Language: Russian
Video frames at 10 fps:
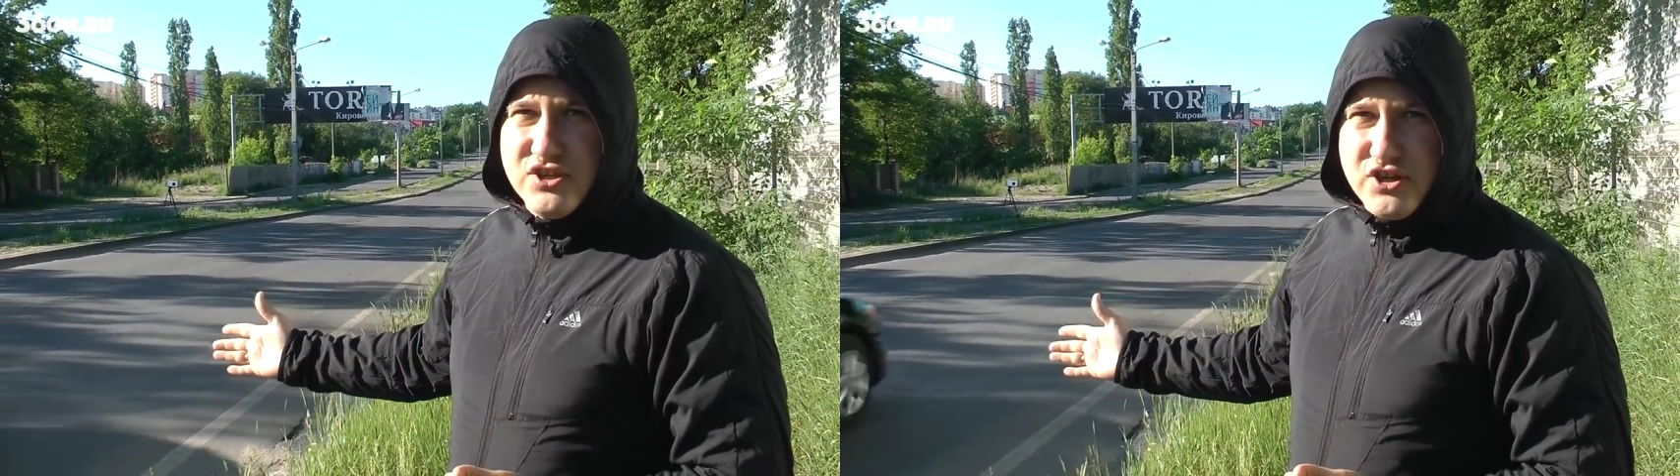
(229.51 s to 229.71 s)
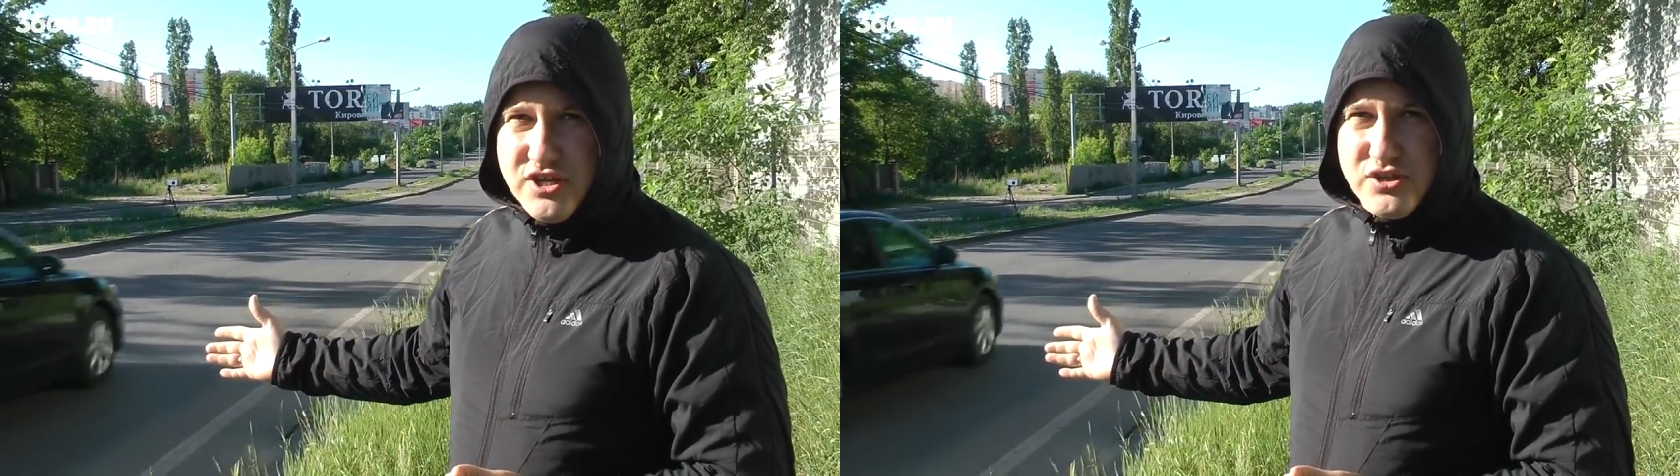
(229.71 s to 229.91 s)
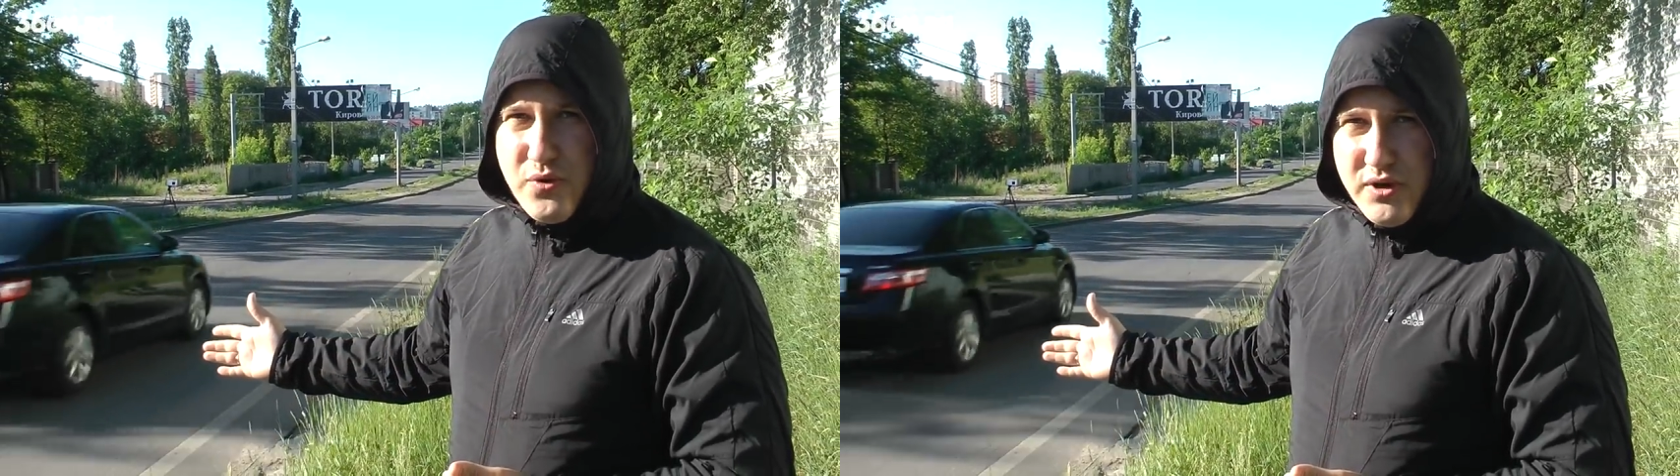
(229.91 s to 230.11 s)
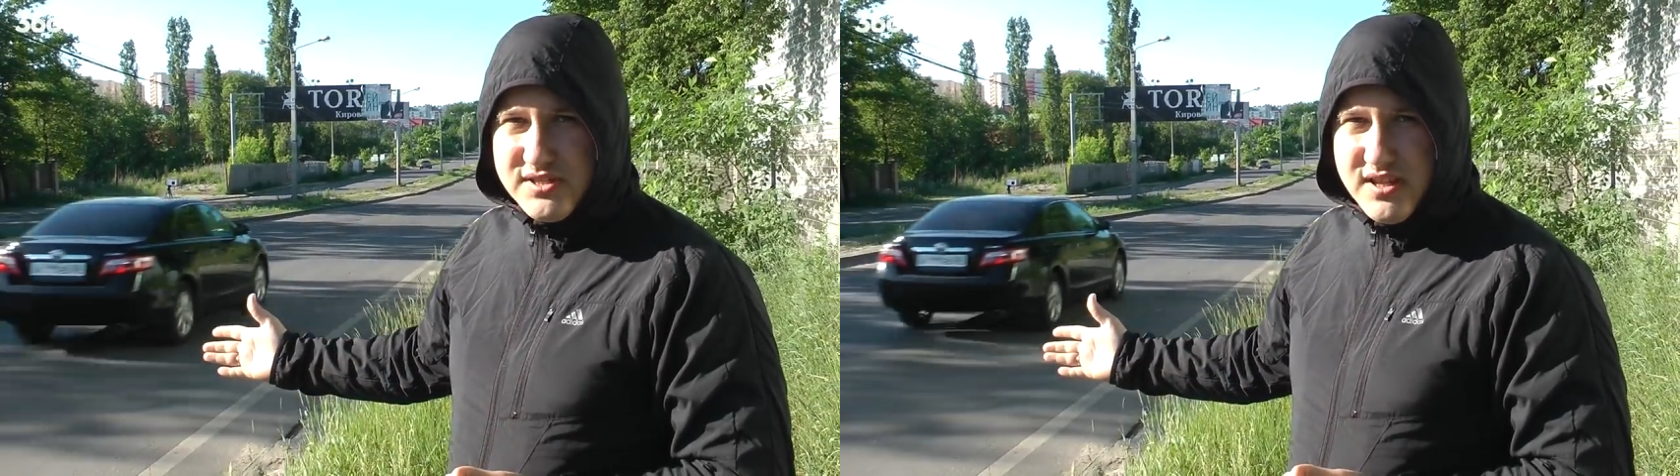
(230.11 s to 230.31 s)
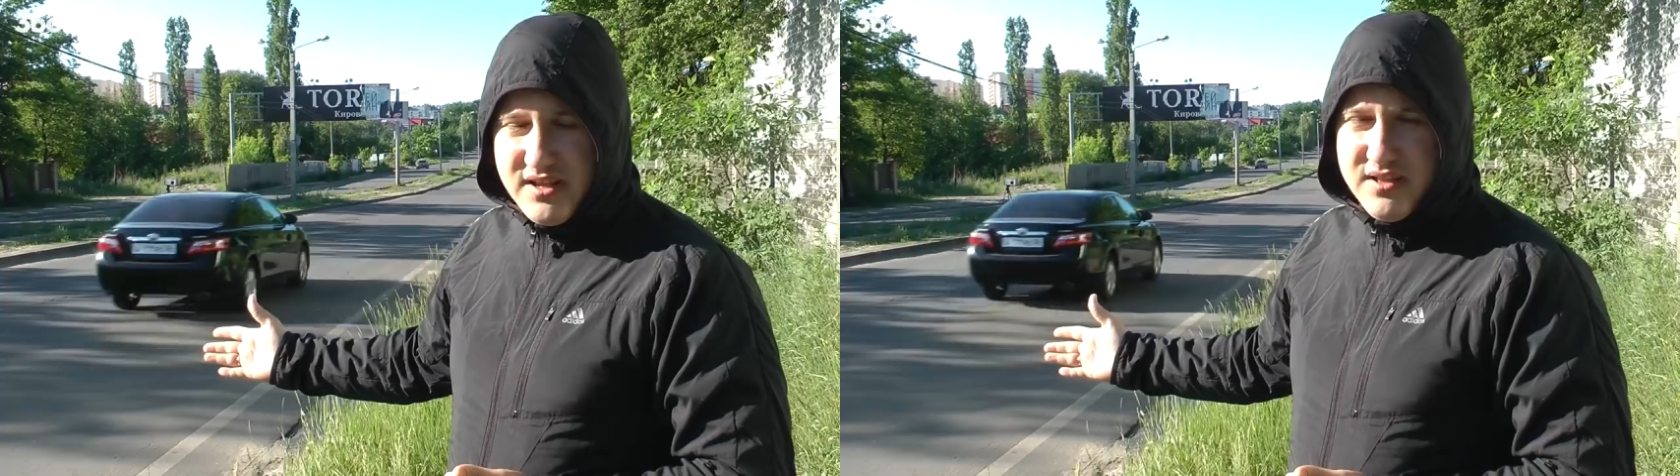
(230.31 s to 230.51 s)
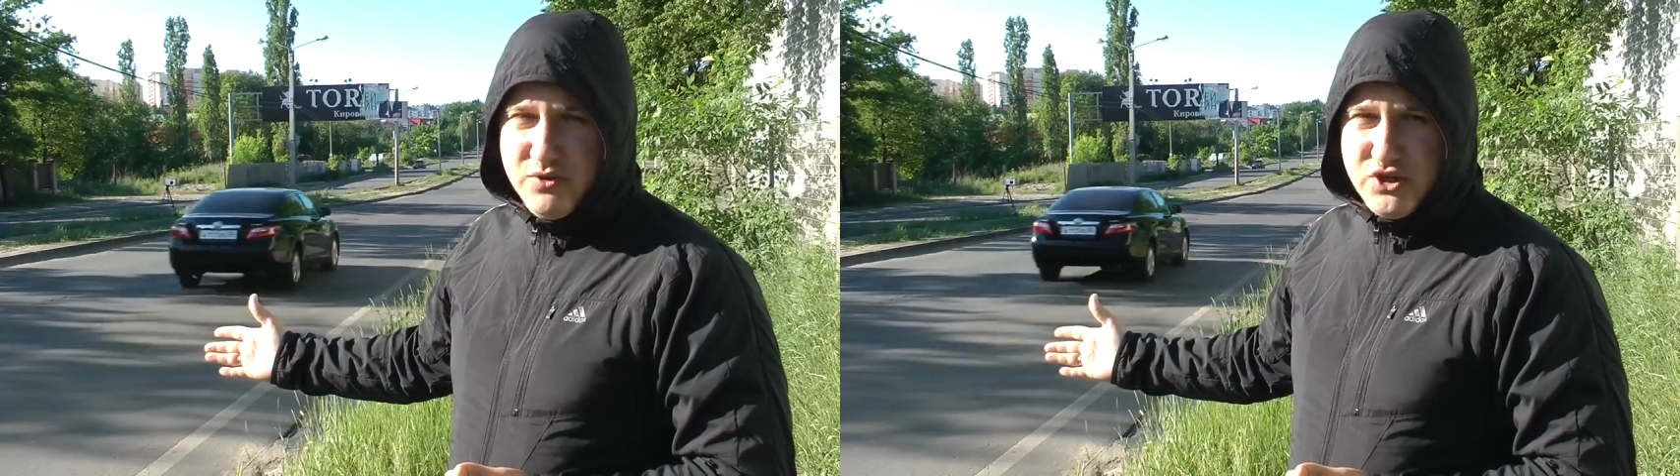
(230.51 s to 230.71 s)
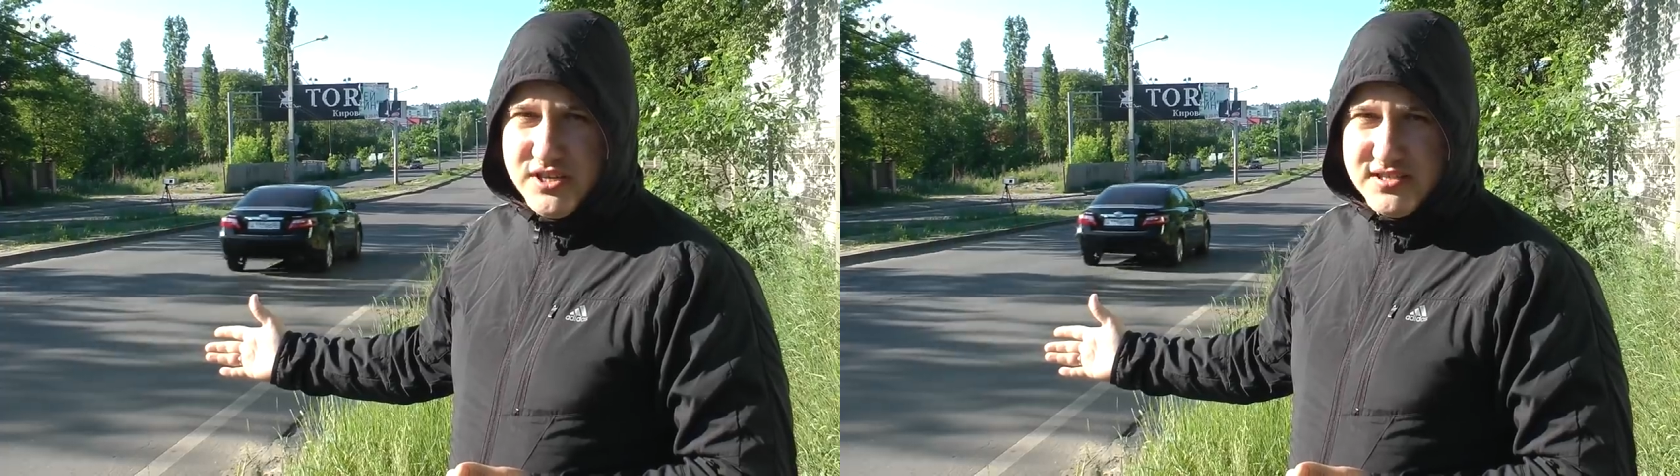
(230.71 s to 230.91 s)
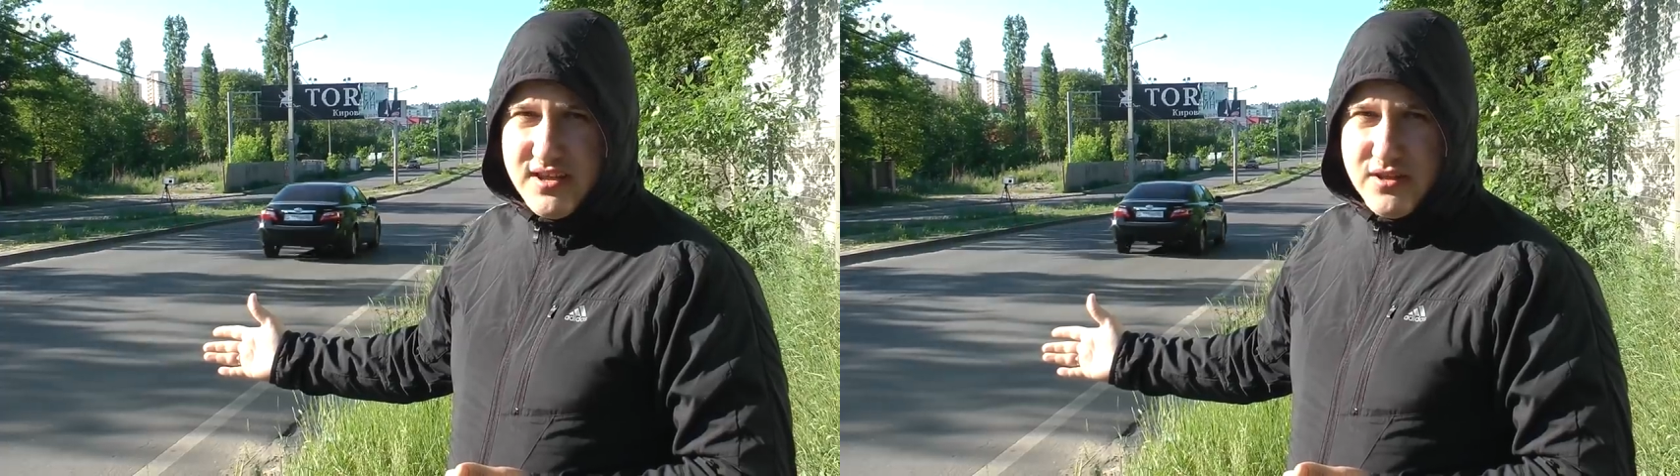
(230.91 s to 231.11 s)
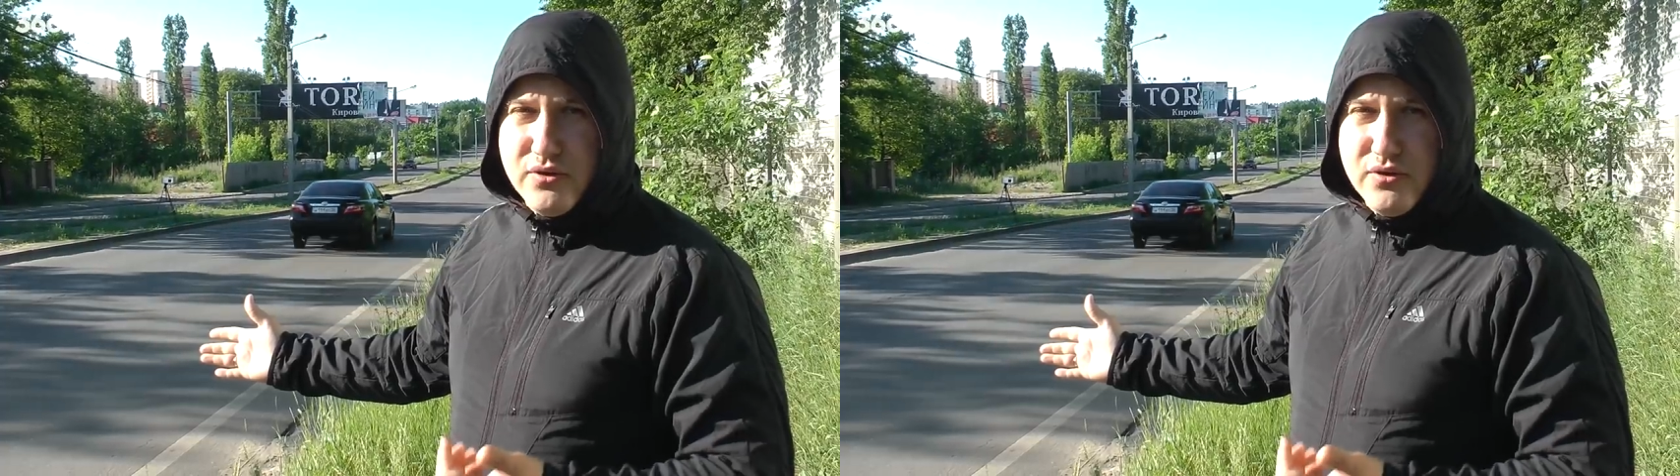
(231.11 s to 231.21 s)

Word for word: снижают скорость на данном участке.